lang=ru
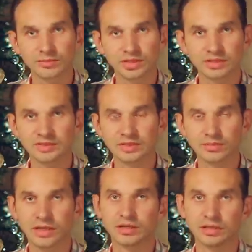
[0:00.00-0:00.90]
камеры,
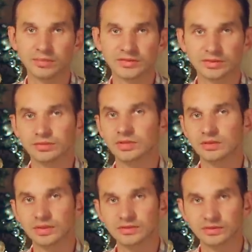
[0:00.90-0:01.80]
снимая и монтирую
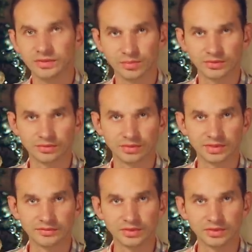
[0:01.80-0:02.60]
для вас информационное